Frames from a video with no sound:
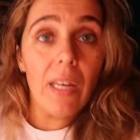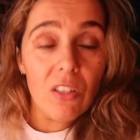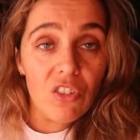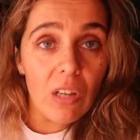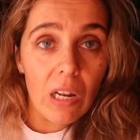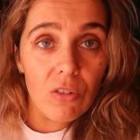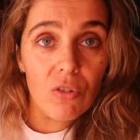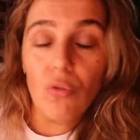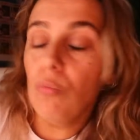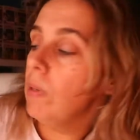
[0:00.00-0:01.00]
agradecer à
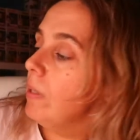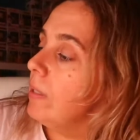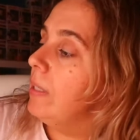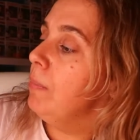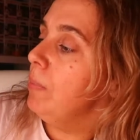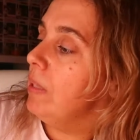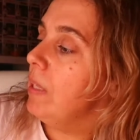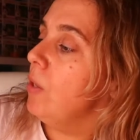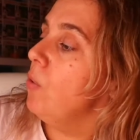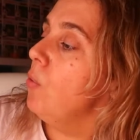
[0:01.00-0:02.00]
Suma que me
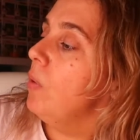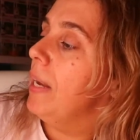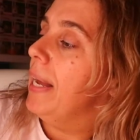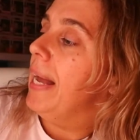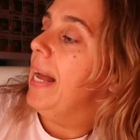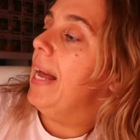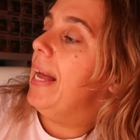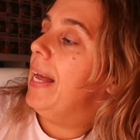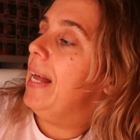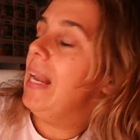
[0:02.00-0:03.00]
deu
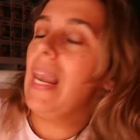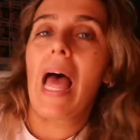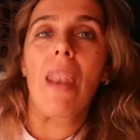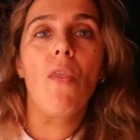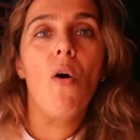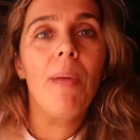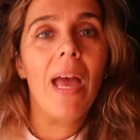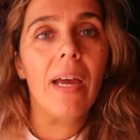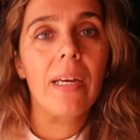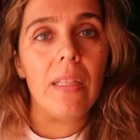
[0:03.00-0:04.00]
uh, La
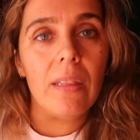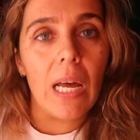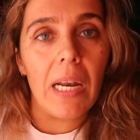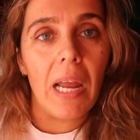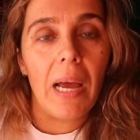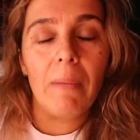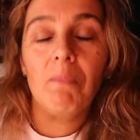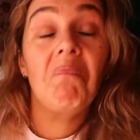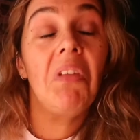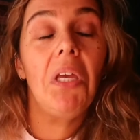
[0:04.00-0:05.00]
Novia Ritana
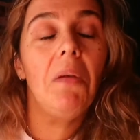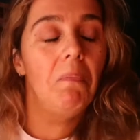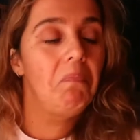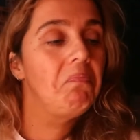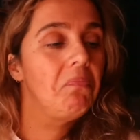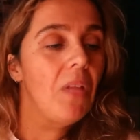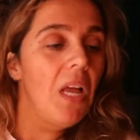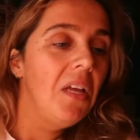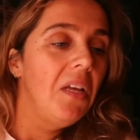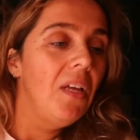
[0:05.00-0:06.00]
e
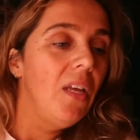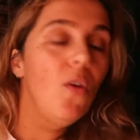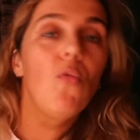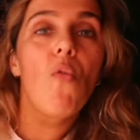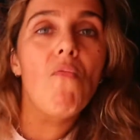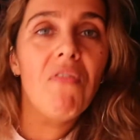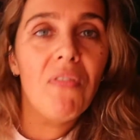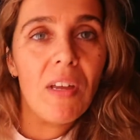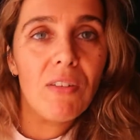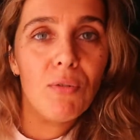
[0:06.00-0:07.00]
eu
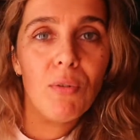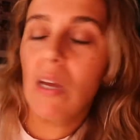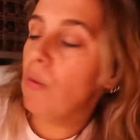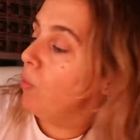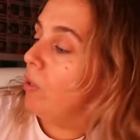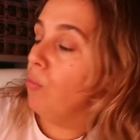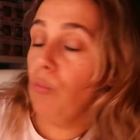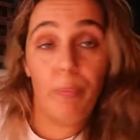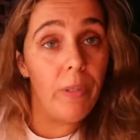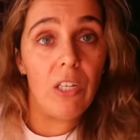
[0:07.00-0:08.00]
confesso que eu
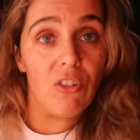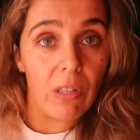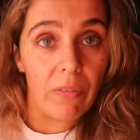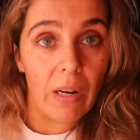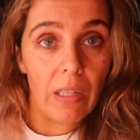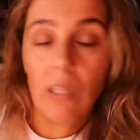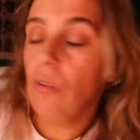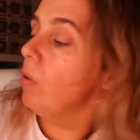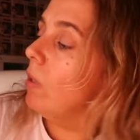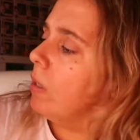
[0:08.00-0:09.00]
não pedi este livro à
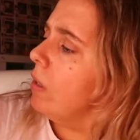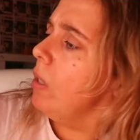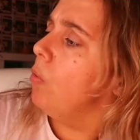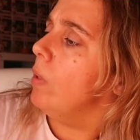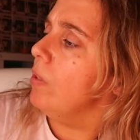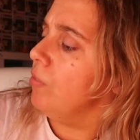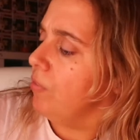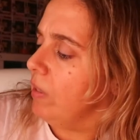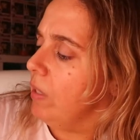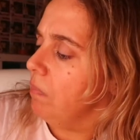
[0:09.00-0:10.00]
editora e quando
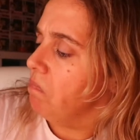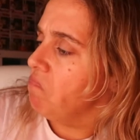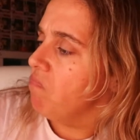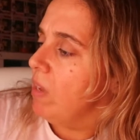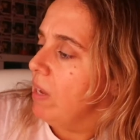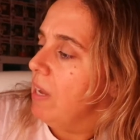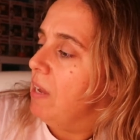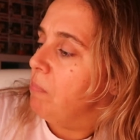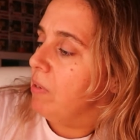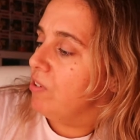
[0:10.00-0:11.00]
vi
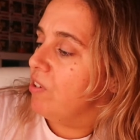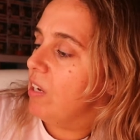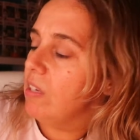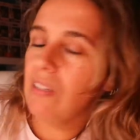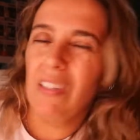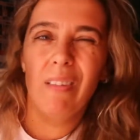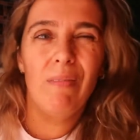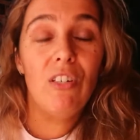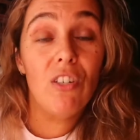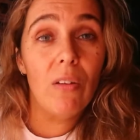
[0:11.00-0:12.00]
pensei
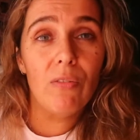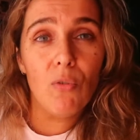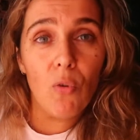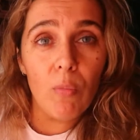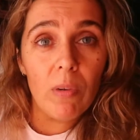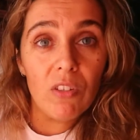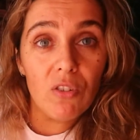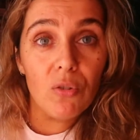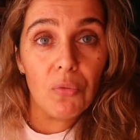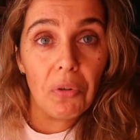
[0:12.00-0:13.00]
assim: isto deve ser um
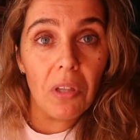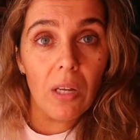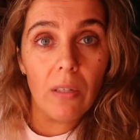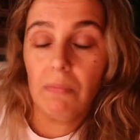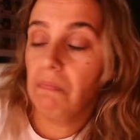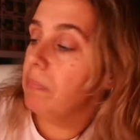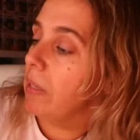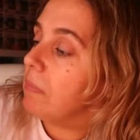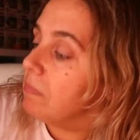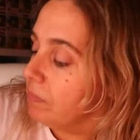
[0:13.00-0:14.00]
romance de cordel.
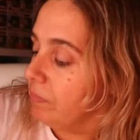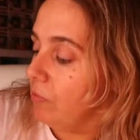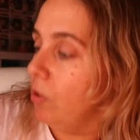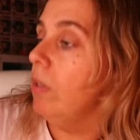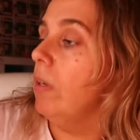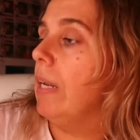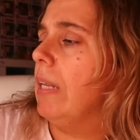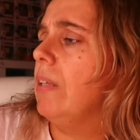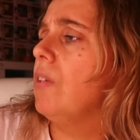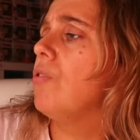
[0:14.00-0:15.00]
Pá, olha, eu
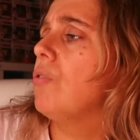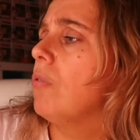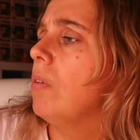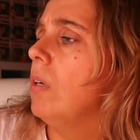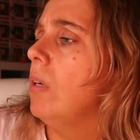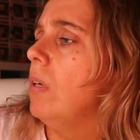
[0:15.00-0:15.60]
agradeço,